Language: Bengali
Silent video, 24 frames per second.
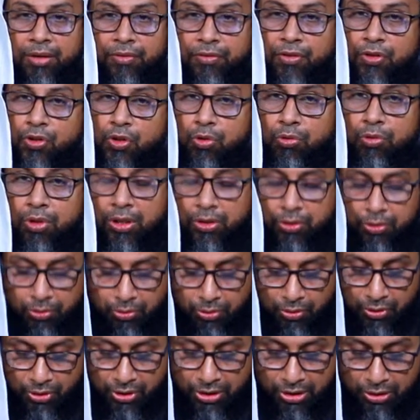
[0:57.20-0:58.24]
ফজর রক্ত
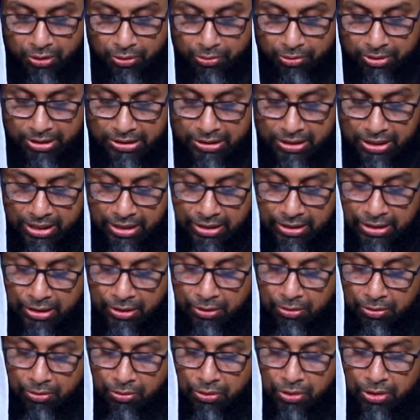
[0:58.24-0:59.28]
শেষ হয়ে যায়
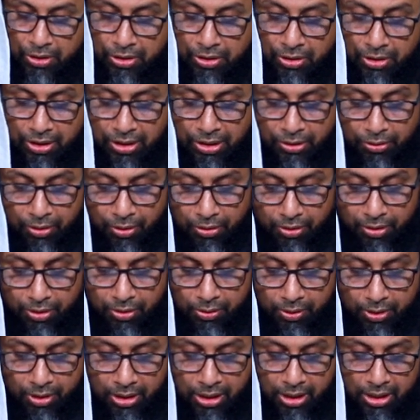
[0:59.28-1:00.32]
তৃতীয় হচ্ছে
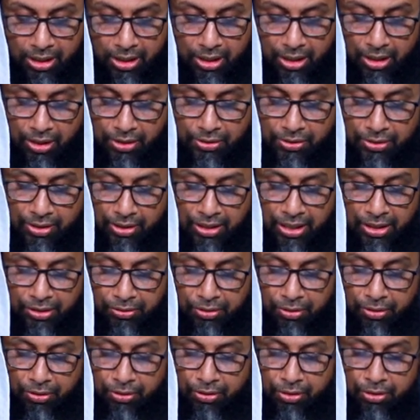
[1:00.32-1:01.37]
সালাতুদ্দহর
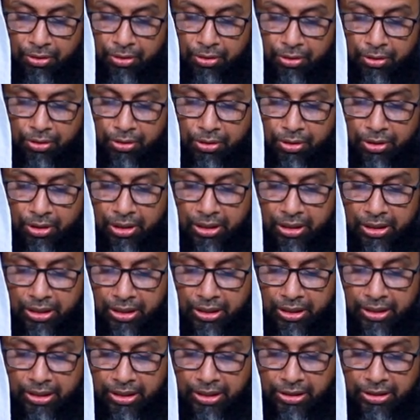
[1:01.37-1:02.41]
সালাতুদ্দহর
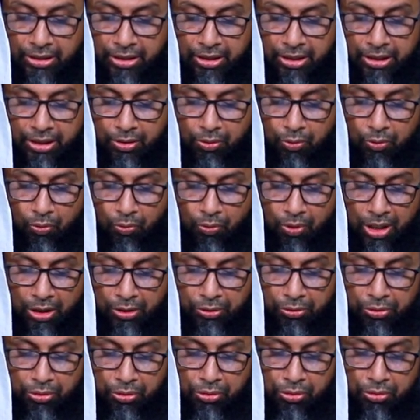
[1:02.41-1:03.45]
এটার
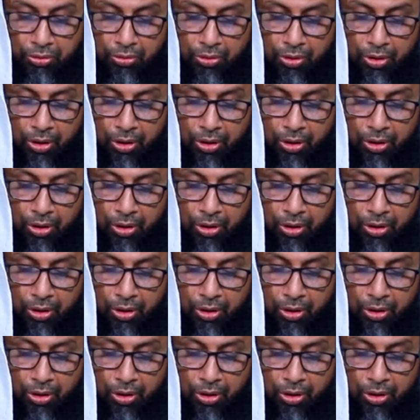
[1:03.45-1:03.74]
ওয়াক্ত শুরু